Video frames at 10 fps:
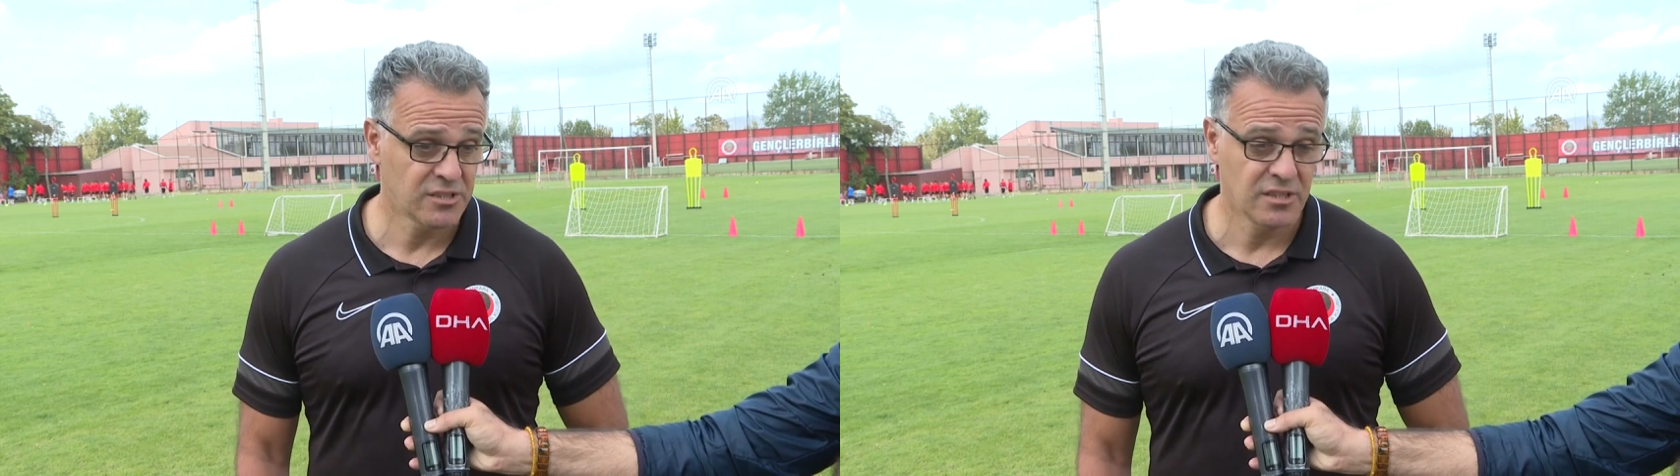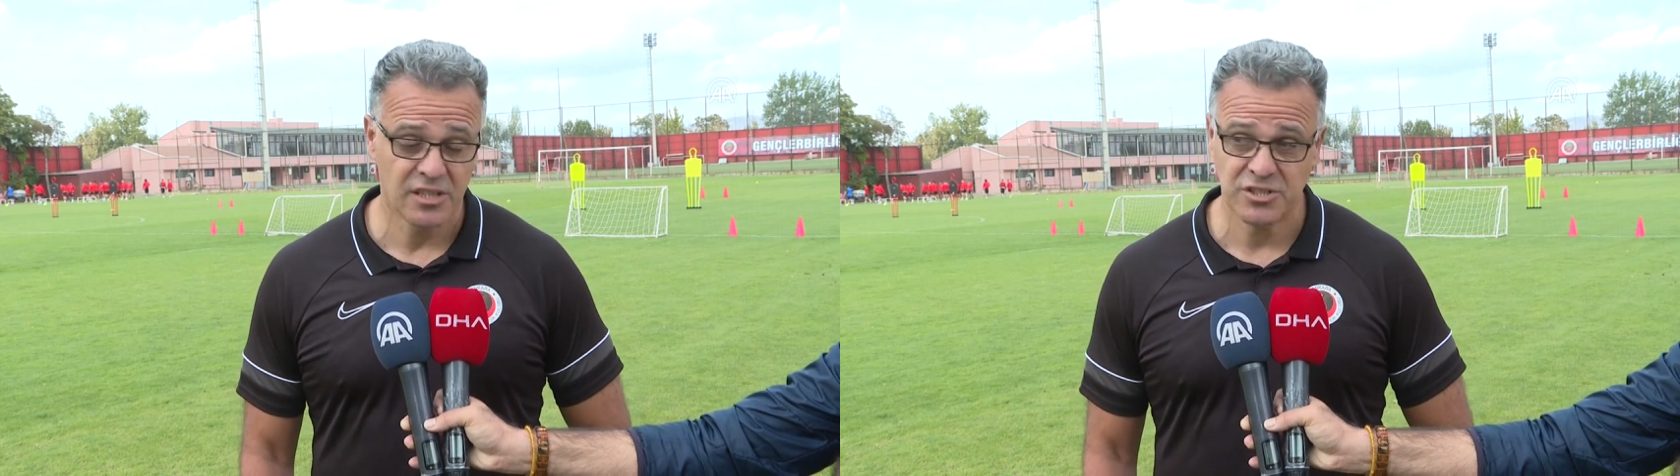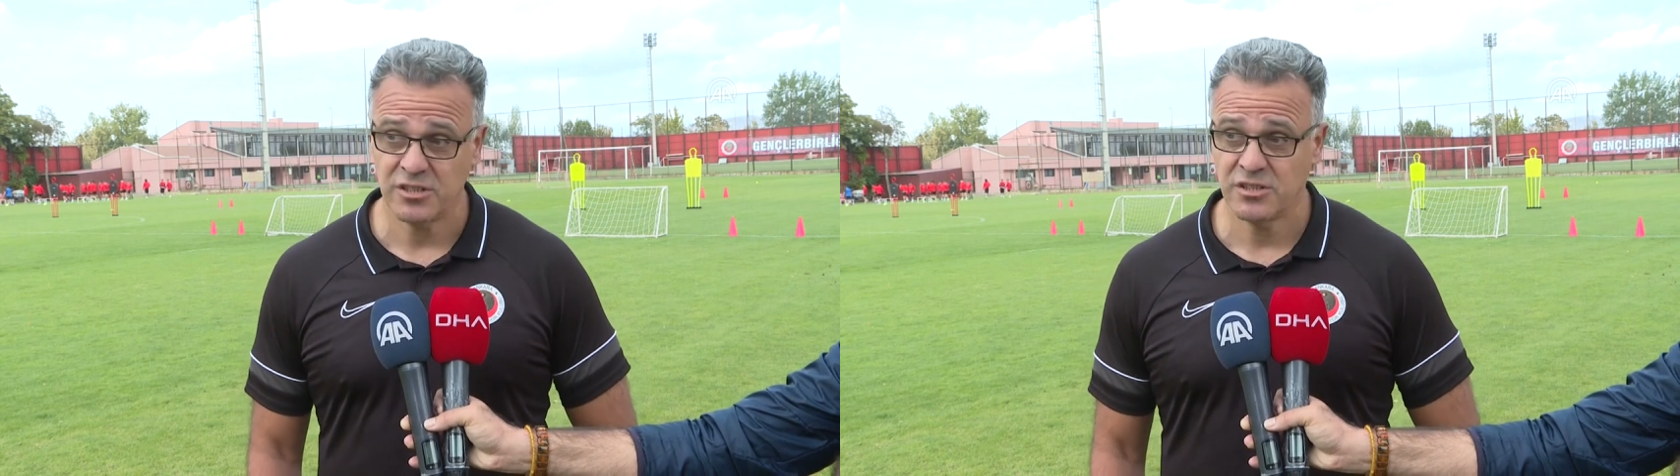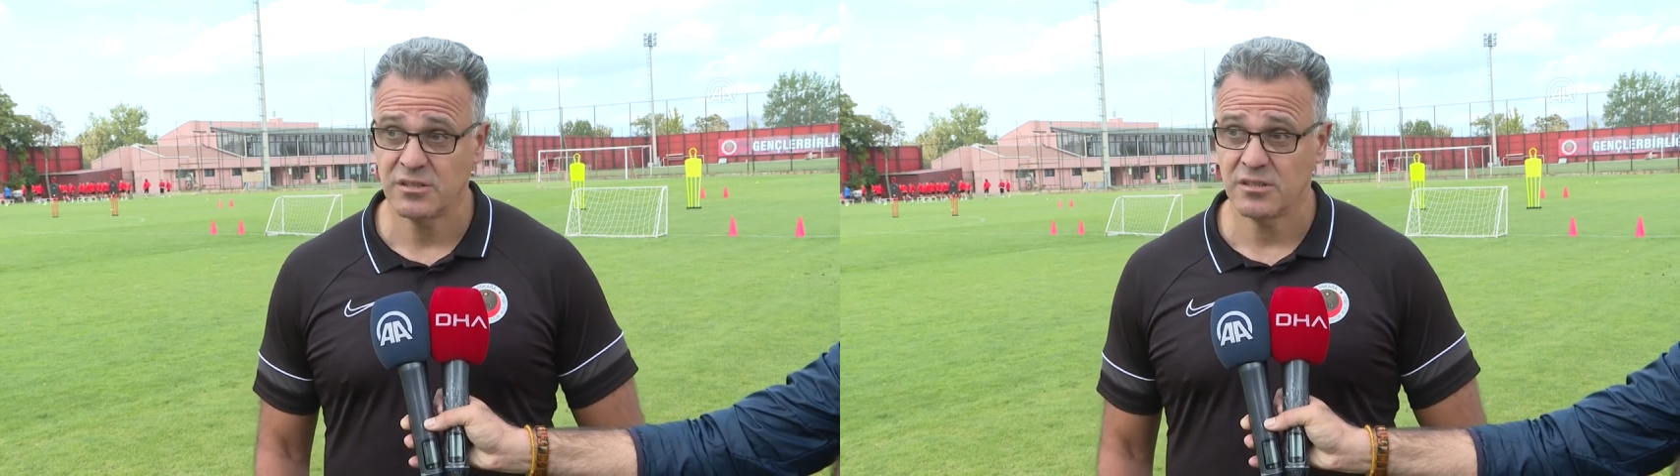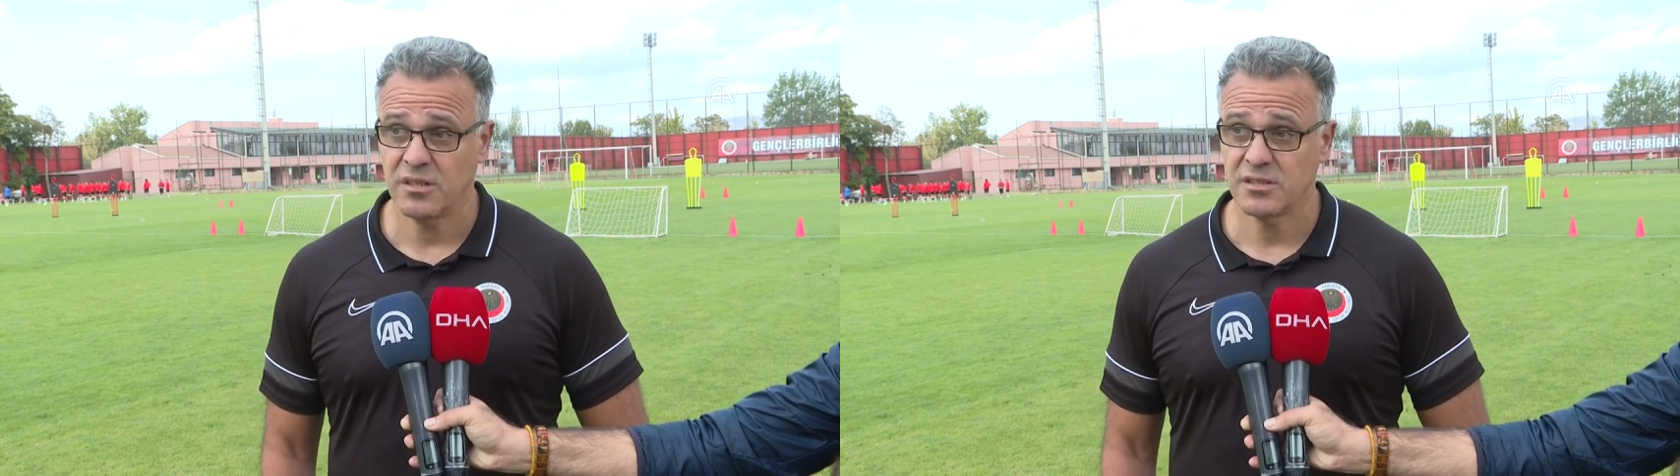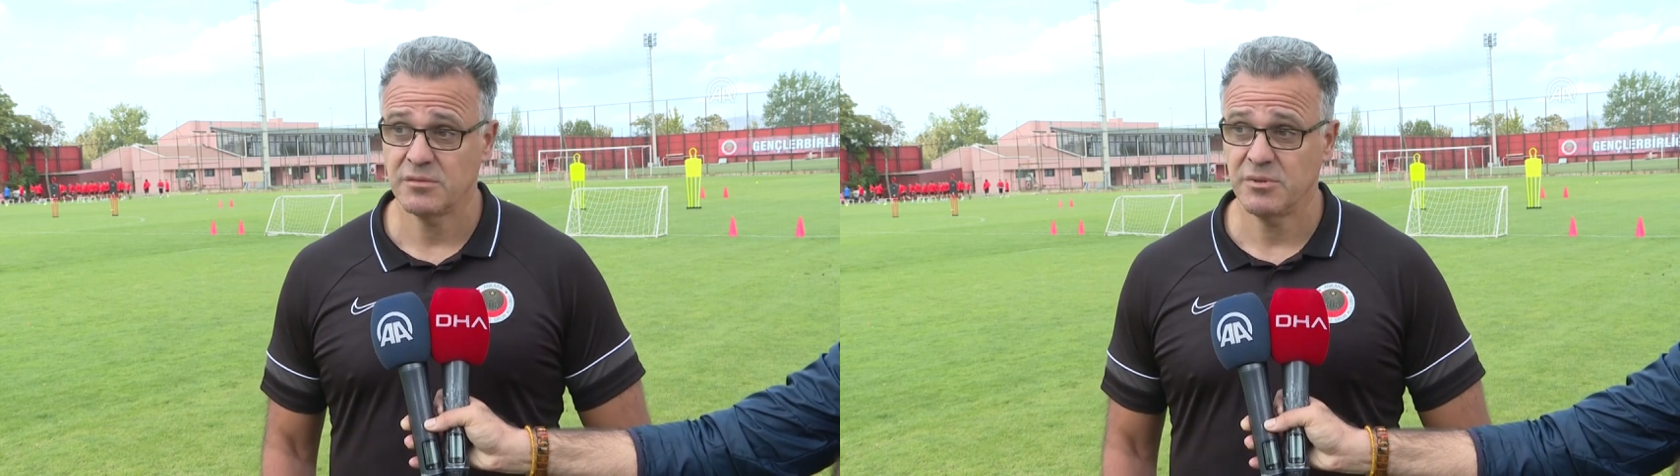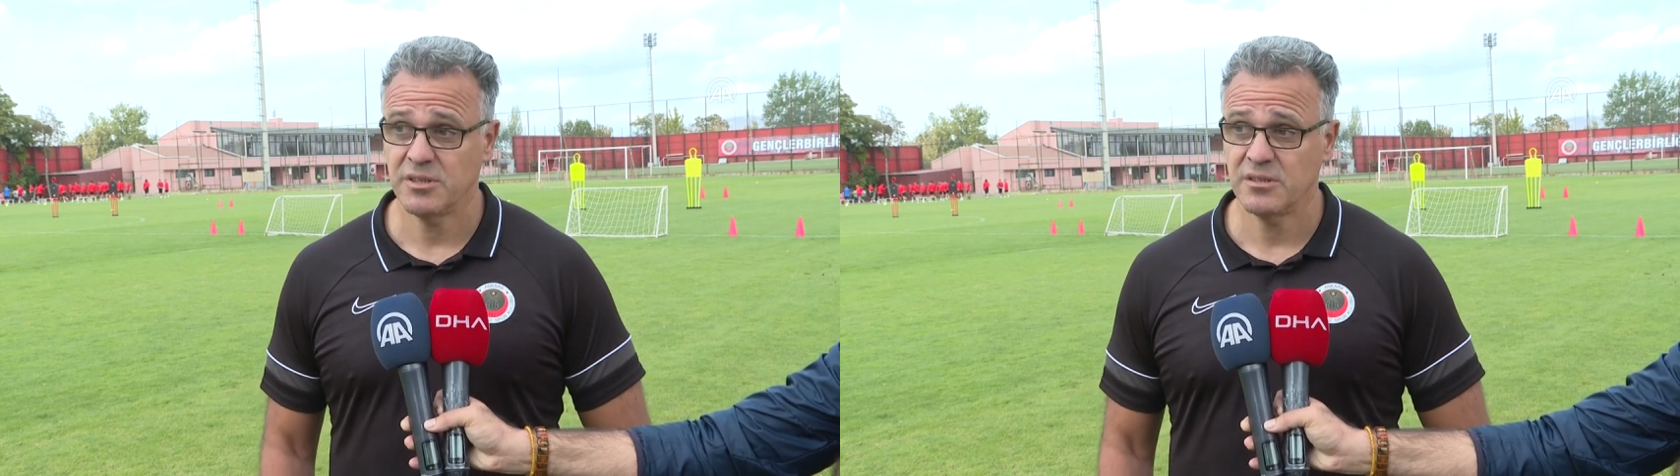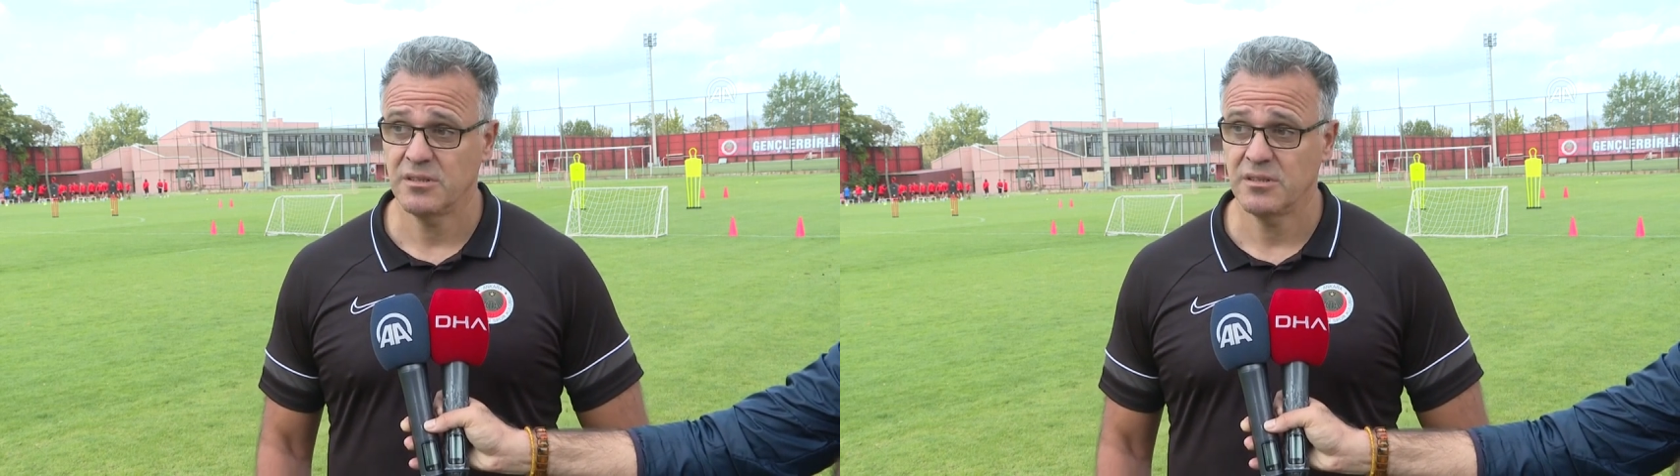gerçekleşti antrenmanları.